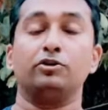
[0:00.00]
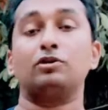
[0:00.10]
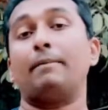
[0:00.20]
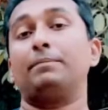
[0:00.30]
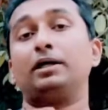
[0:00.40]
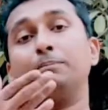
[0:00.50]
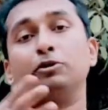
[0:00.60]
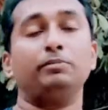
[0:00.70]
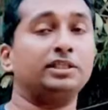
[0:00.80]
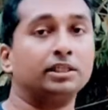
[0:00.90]
সো আপনাকে
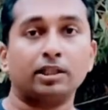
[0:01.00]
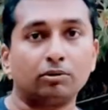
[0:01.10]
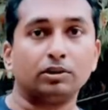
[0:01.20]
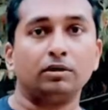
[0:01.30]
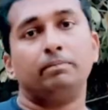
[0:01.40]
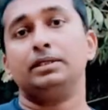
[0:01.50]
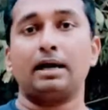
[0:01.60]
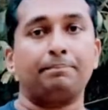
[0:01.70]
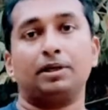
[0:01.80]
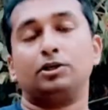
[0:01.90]
প্রথমে চিন্তা করতে হবে যে
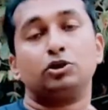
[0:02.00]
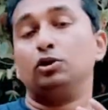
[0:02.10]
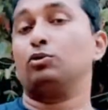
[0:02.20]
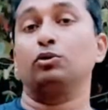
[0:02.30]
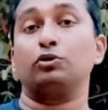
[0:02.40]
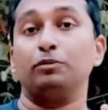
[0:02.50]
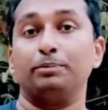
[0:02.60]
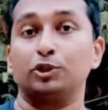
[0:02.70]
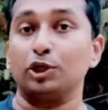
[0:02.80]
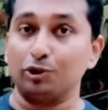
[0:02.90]
আপনার আসলে কোন কোন
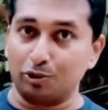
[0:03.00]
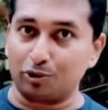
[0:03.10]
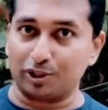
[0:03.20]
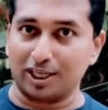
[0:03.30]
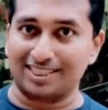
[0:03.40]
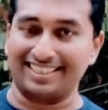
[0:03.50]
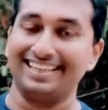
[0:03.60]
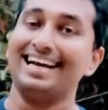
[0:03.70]
বিষয়ে দক্ষতা আছে